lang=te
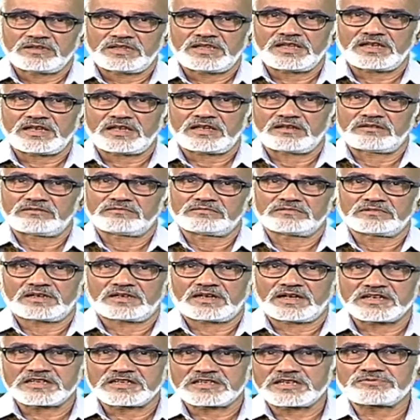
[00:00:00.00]
ది
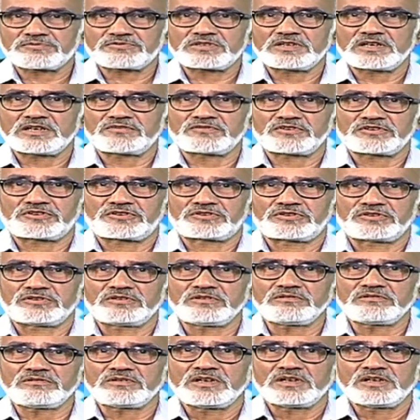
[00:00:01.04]
కన్సెప్షన్ అవ్వచ్చు
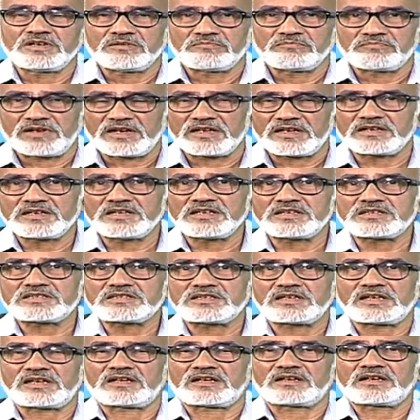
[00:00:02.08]

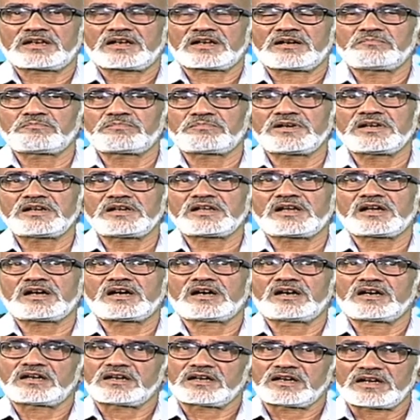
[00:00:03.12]
ప్రెగ్నెన్సీ కంప్లీట్గా
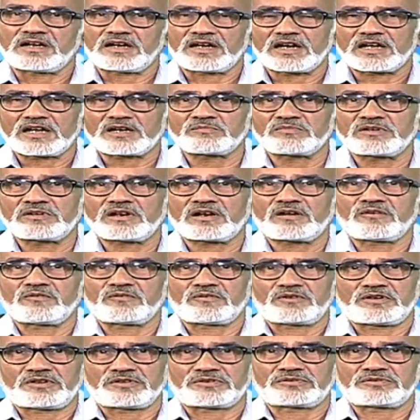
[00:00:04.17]
నార్మల్గా
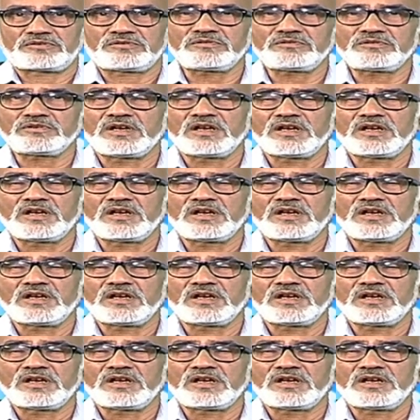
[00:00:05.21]
ఉండొచ్చు